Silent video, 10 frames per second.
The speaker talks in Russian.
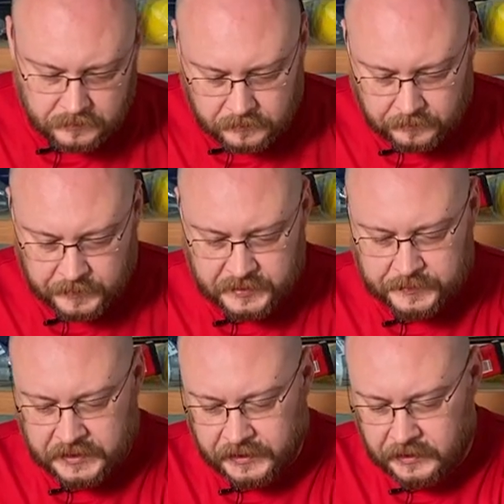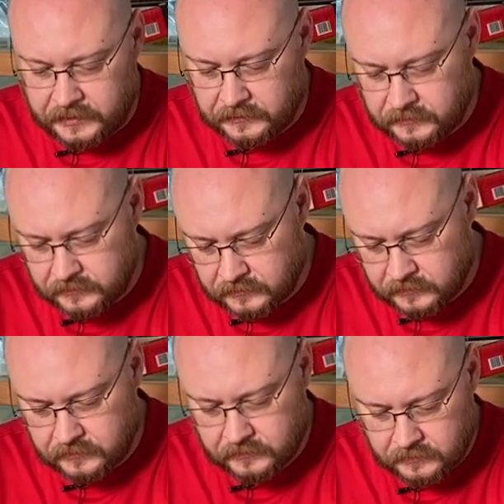Мы посмотрели
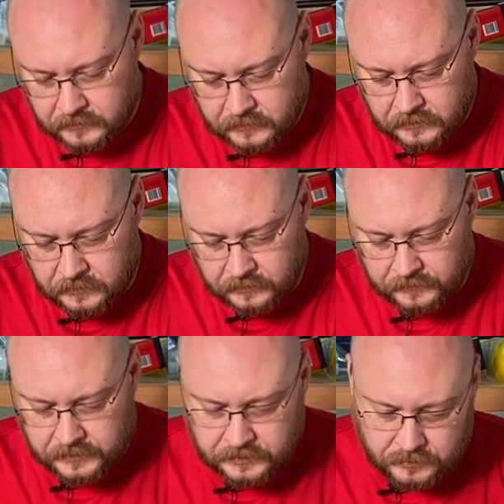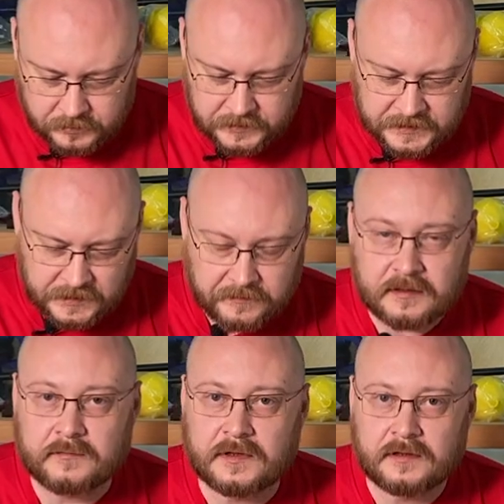видео с
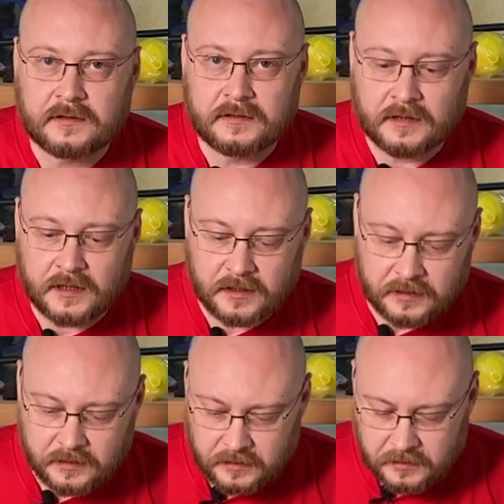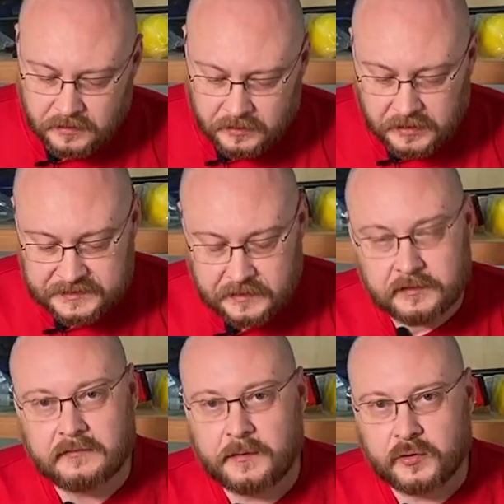ответами на основные
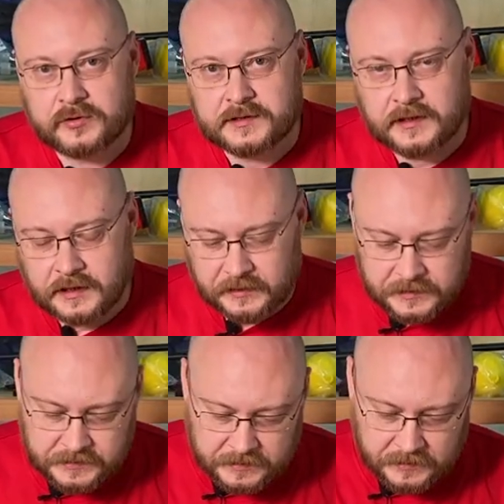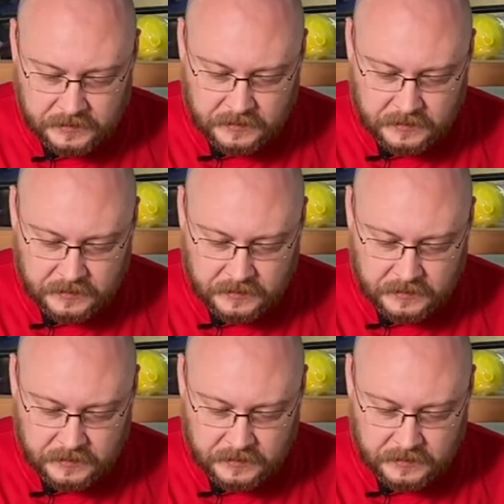вопросы относительно